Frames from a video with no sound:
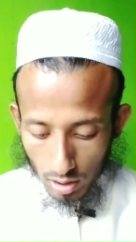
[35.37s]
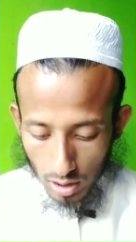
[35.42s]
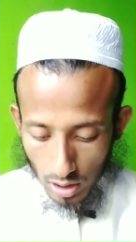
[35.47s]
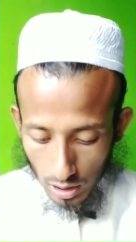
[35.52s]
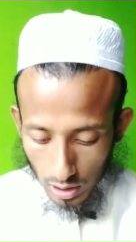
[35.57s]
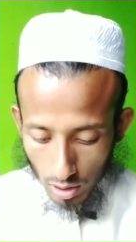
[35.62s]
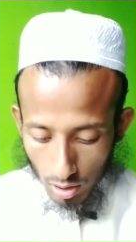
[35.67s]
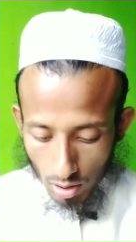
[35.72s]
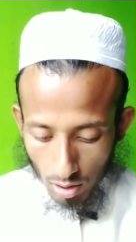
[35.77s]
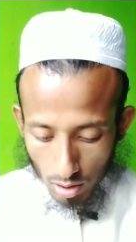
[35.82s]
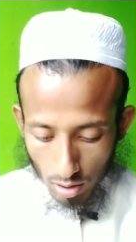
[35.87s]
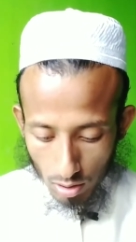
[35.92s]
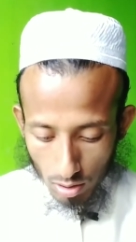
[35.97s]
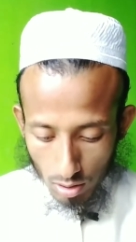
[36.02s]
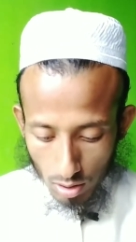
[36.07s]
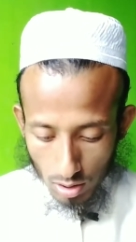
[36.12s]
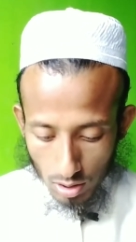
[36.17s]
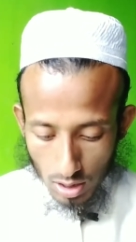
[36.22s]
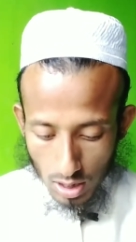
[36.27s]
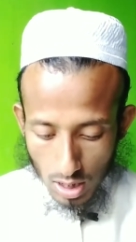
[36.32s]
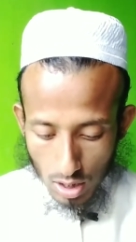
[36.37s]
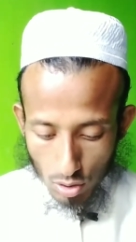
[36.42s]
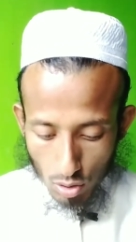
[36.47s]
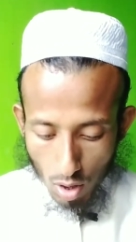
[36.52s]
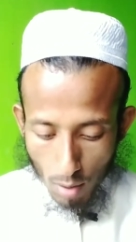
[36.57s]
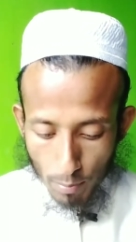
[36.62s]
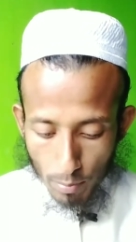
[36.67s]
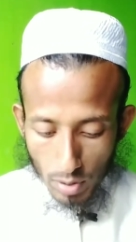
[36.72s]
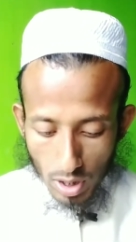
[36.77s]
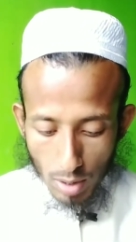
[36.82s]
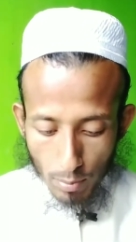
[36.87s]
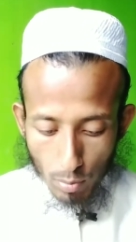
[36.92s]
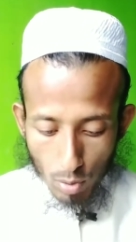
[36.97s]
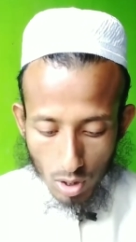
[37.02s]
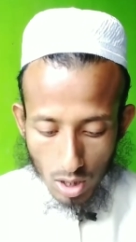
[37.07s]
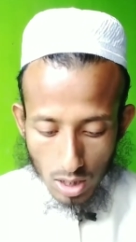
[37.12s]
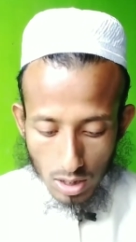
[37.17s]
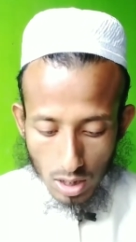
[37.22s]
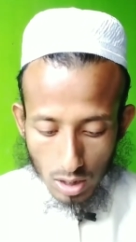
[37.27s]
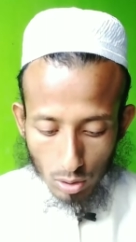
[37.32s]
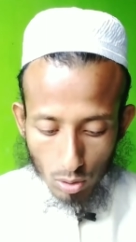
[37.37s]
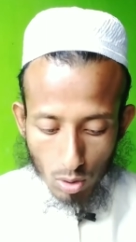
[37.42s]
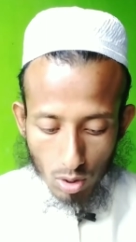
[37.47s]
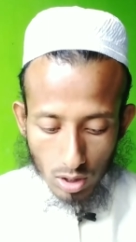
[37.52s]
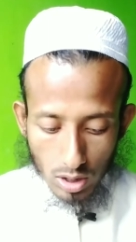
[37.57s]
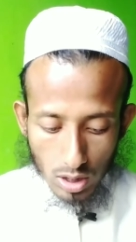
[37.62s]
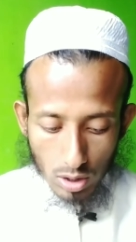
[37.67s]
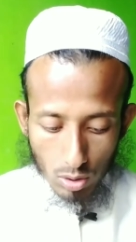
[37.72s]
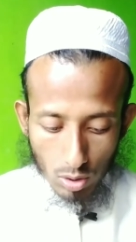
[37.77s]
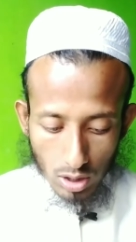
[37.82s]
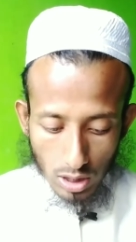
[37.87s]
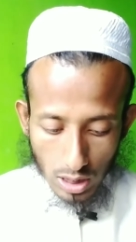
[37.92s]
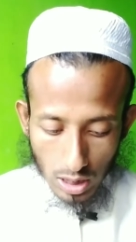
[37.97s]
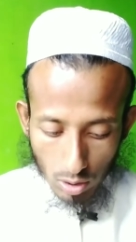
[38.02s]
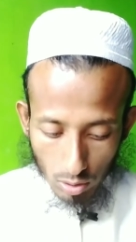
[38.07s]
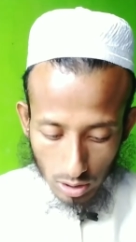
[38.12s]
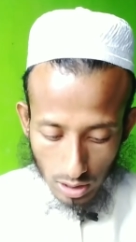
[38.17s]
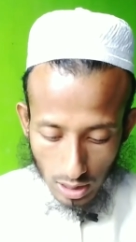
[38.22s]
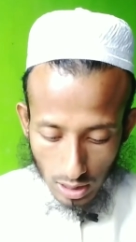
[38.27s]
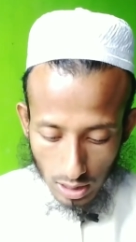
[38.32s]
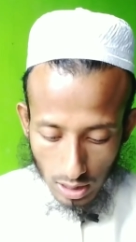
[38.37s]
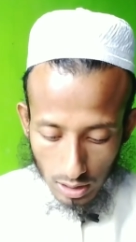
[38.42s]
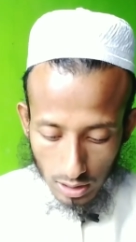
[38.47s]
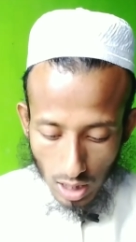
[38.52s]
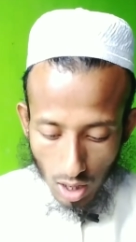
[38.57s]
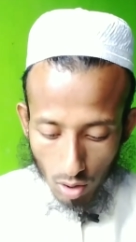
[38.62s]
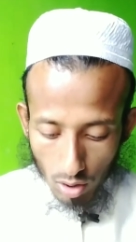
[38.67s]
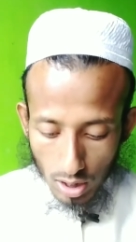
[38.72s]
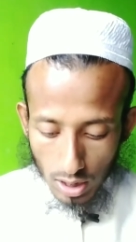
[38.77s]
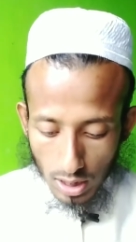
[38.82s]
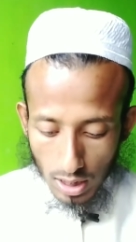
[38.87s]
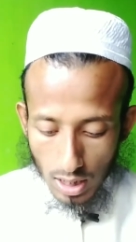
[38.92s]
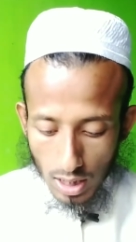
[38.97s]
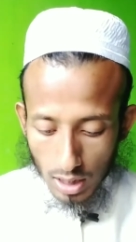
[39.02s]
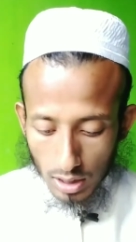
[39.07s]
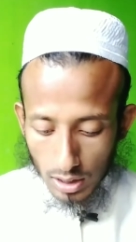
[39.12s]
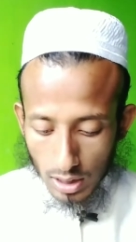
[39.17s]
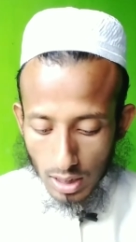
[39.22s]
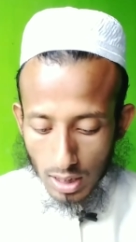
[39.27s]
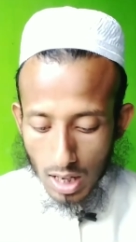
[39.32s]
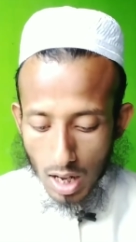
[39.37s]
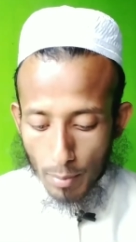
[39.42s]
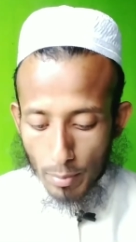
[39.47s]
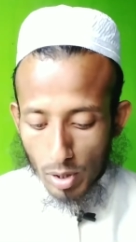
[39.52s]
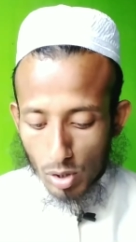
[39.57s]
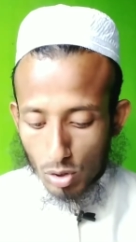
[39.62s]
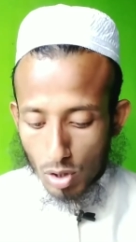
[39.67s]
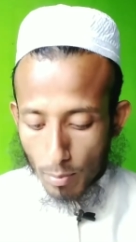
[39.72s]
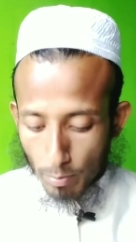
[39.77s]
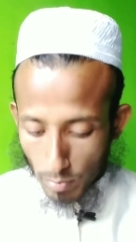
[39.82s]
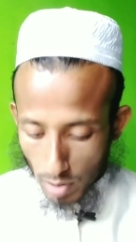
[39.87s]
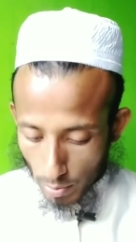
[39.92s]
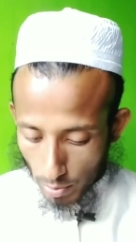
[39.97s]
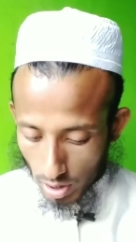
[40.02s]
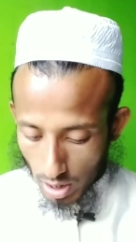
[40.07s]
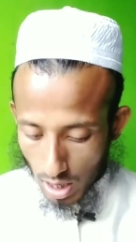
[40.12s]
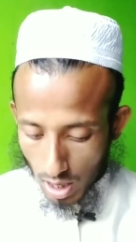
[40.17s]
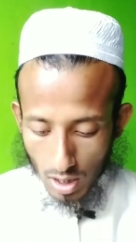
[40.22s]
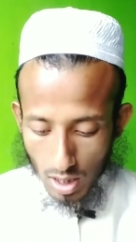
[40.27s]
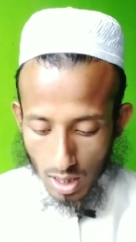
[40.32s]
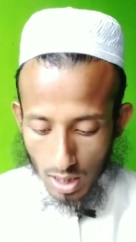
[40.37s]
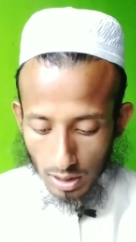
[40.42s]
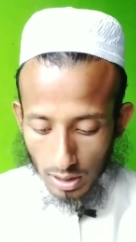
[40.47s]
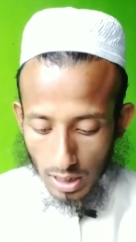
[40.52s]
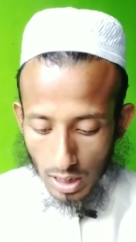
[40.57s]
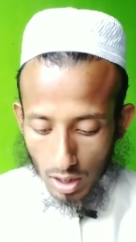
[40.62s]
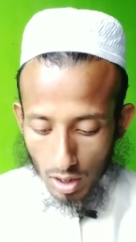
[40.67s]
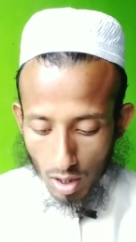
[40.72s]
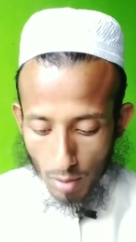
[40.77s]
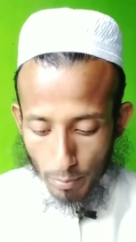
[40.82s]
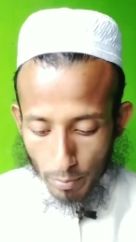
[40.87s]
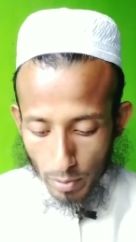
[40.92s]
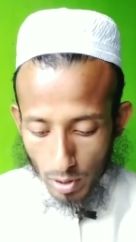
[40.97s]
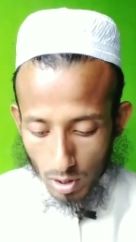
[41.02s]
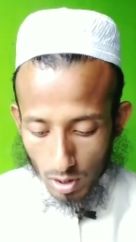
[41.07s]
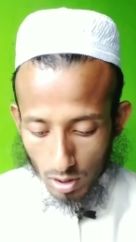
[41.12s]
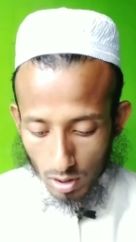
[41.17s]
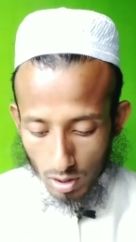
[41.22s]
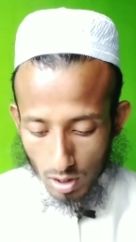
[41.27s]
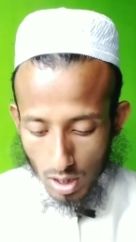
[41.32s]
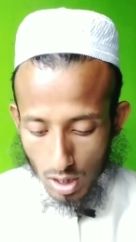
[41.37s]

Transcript: দ্বিতীয় হলো যে স্বপ্নে মোনাজাত করতে যদি কেউ দেখে তাহলে খ্যাতি লাভের সম্ভাবনা তিন নম্বর